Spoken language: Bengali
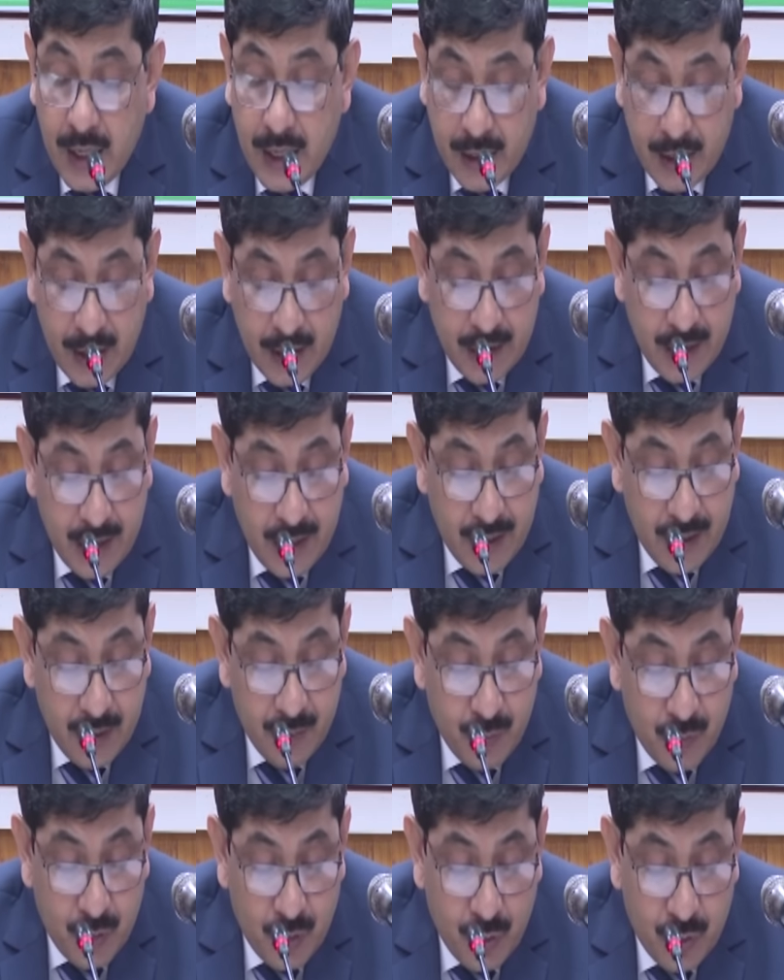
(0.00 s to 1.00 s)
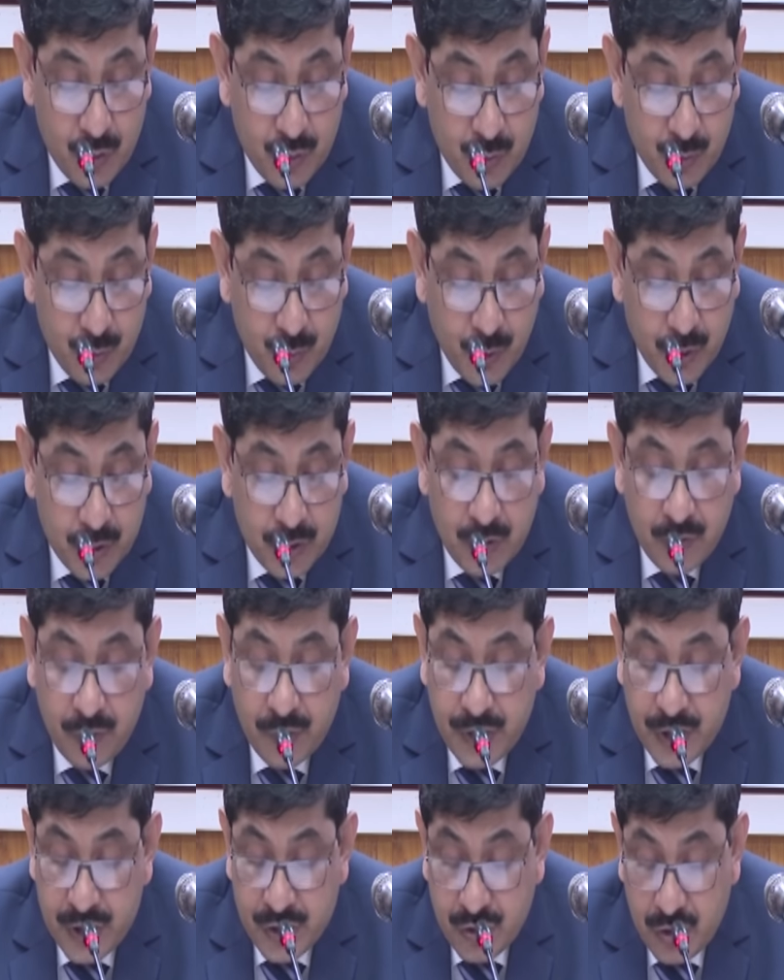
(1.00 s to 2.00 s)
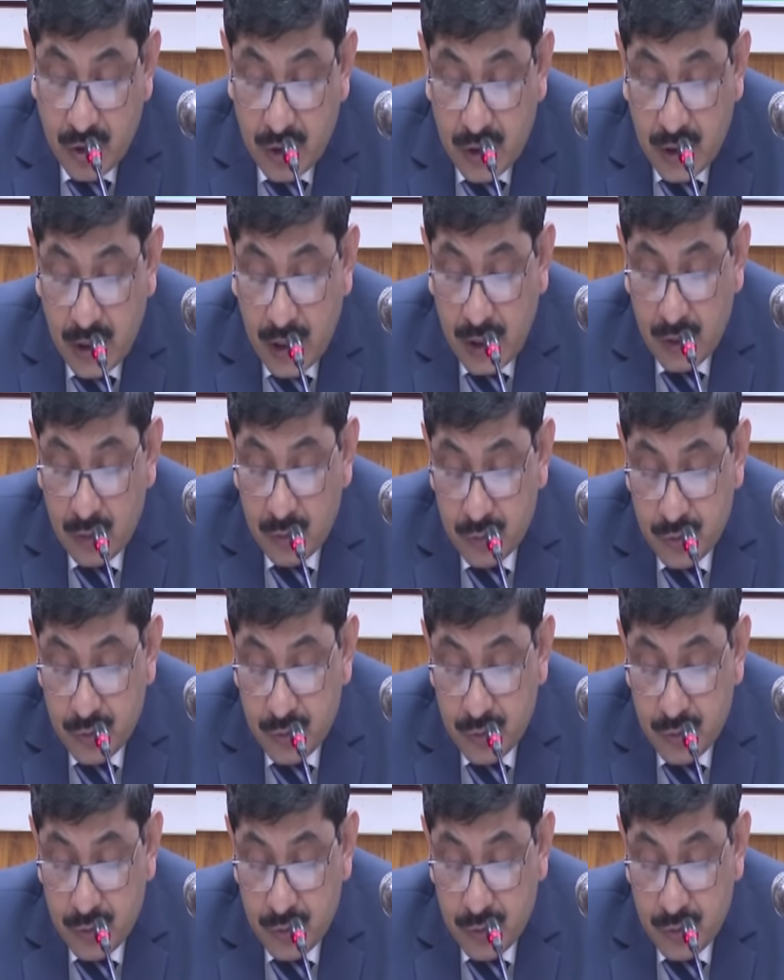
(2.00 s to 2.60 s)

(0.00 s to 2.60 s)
এখানে মোট বৈধ ভোটের সংখ্যা